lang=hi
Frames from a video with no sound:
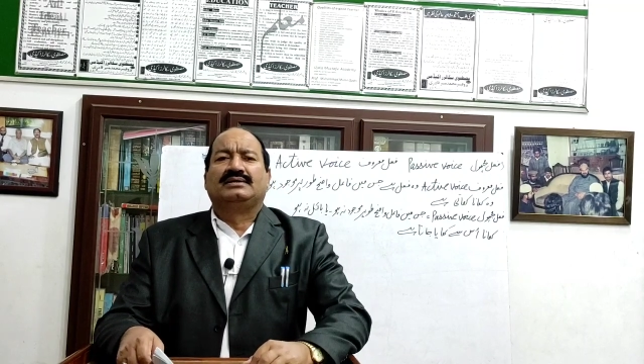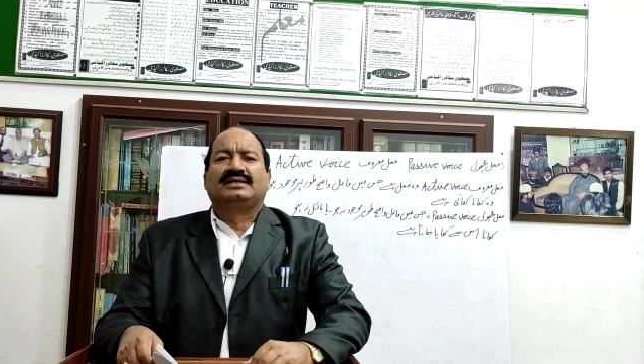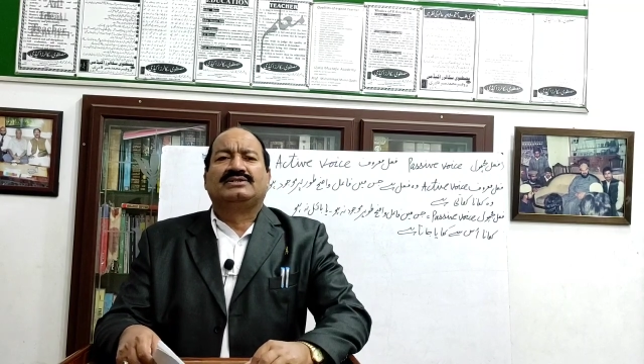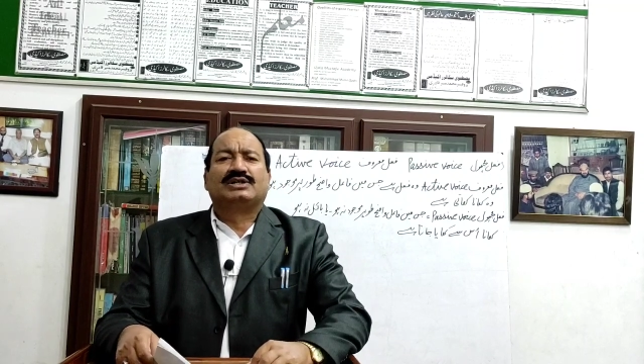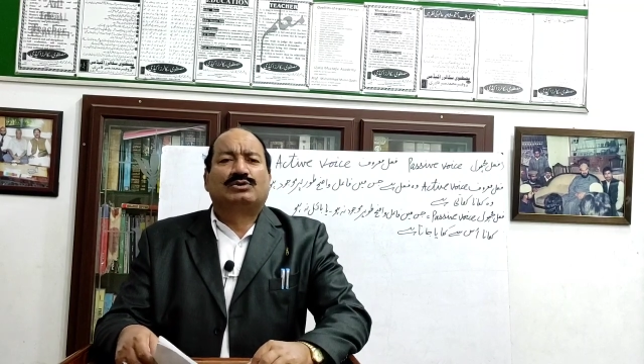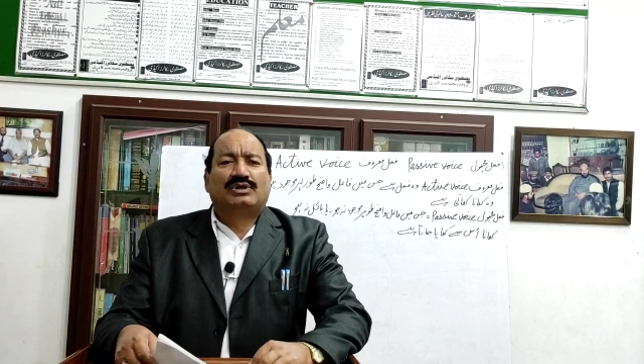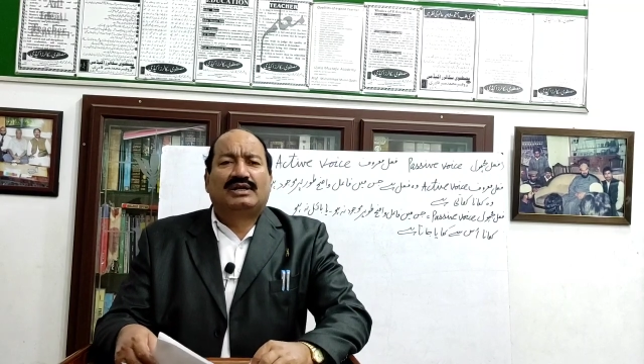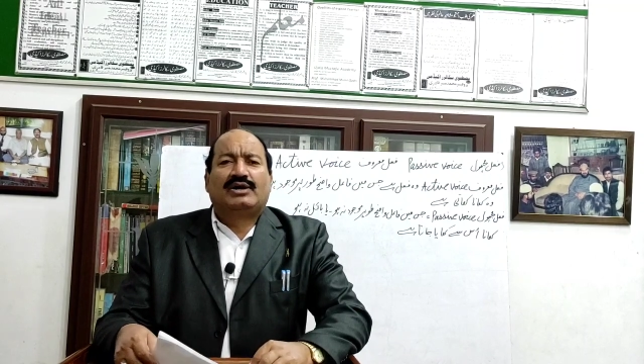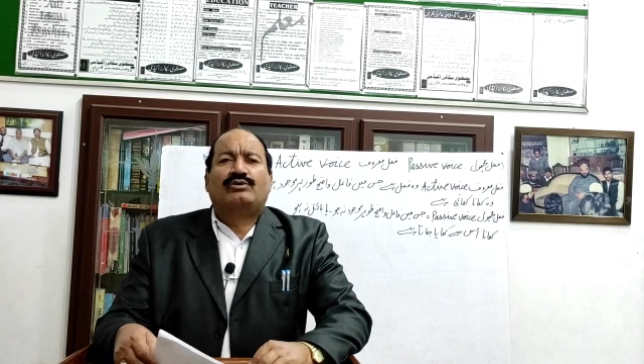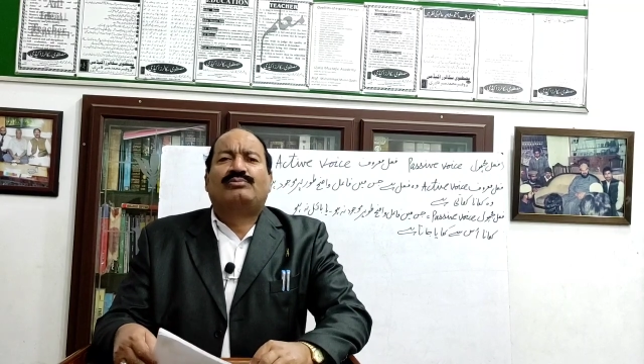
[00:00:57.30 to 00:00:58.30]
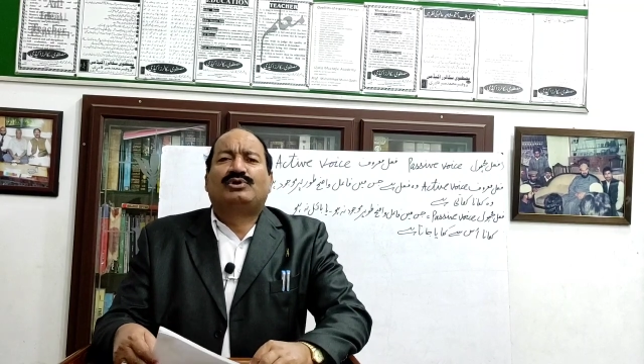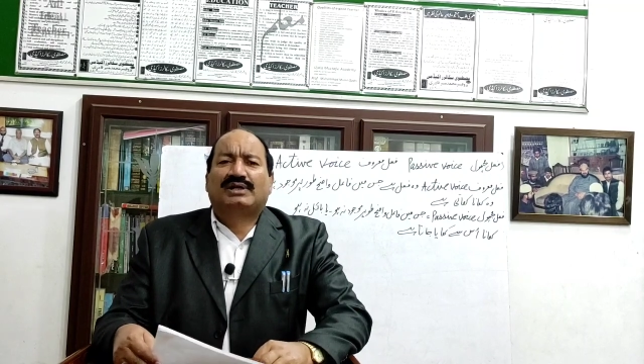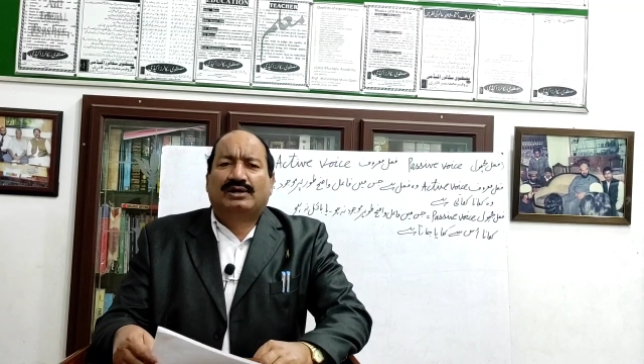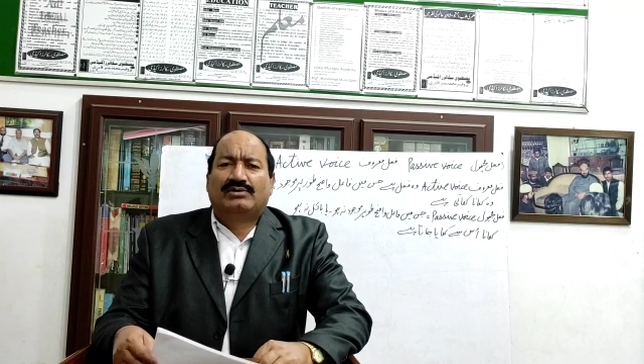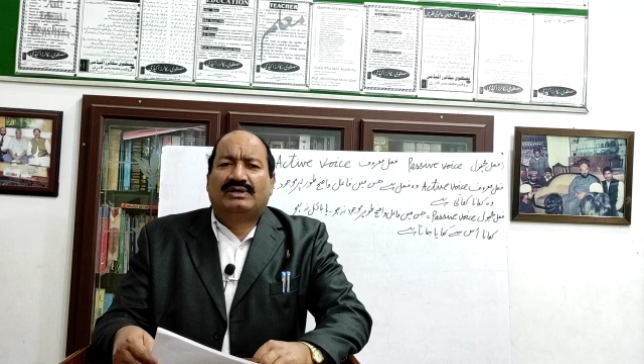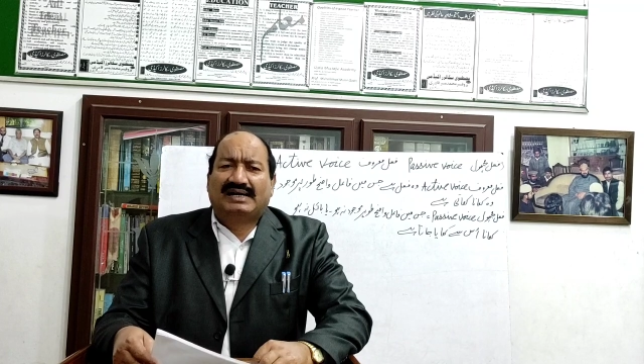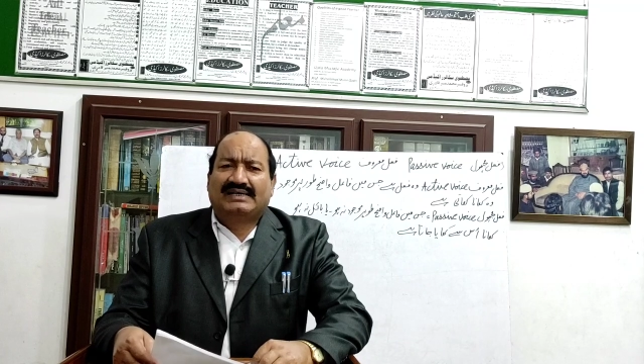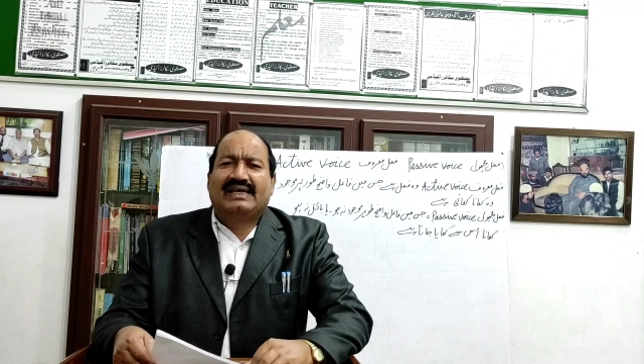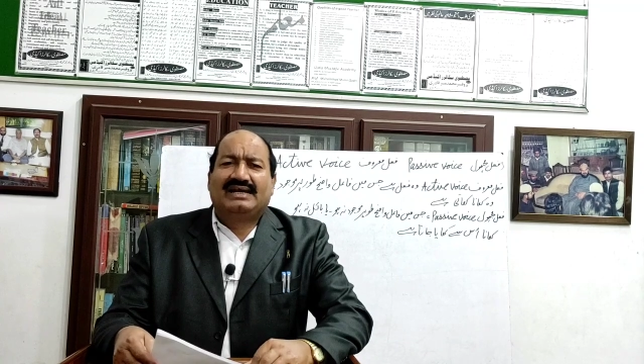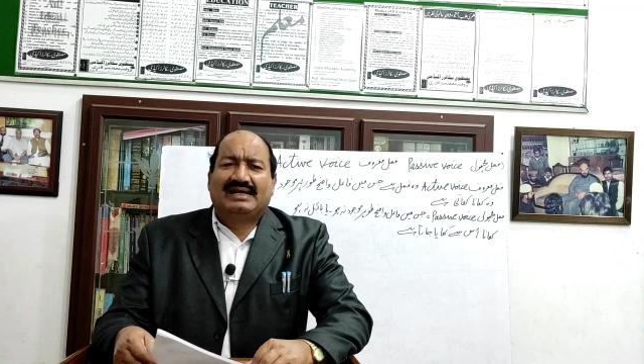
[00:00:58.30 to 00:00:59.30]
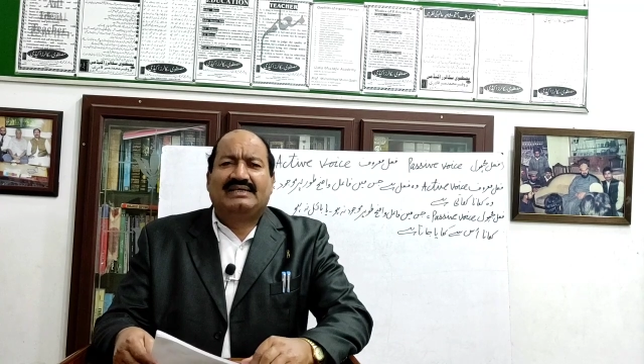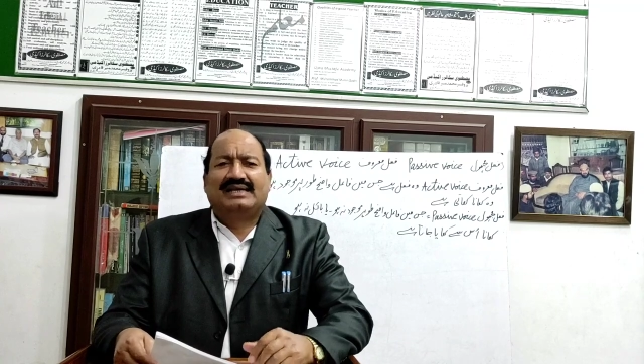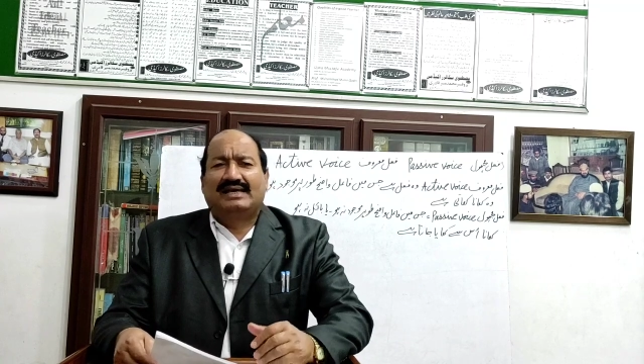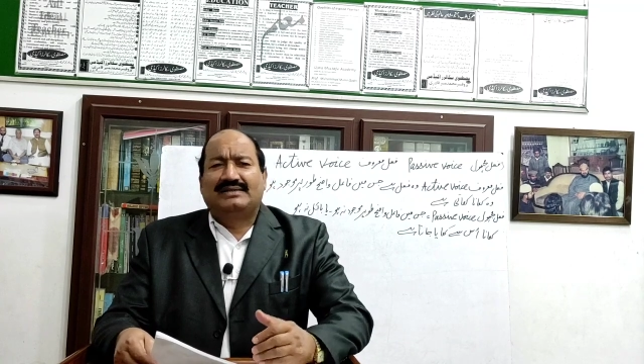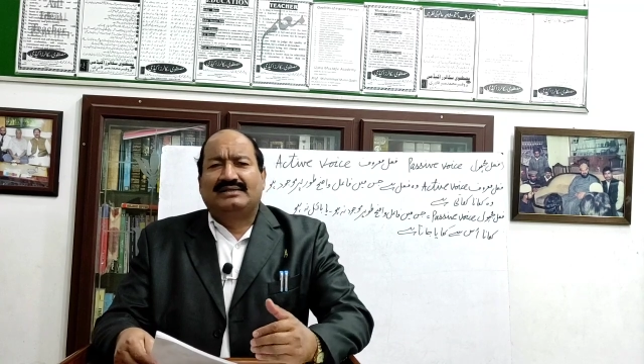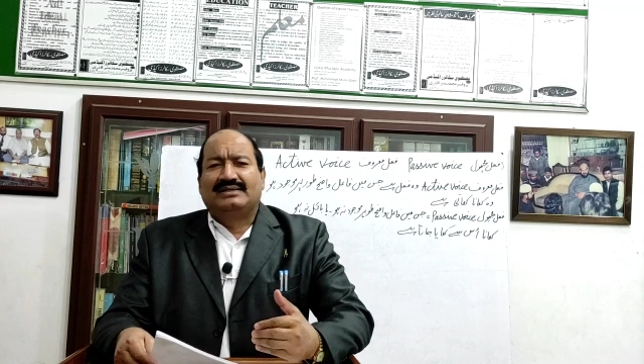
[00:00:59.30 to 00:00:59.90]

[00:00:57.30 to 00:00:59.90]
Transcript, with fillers: या सिंगुलर नाउन प्लूरल नाउन लड़के लड़कियां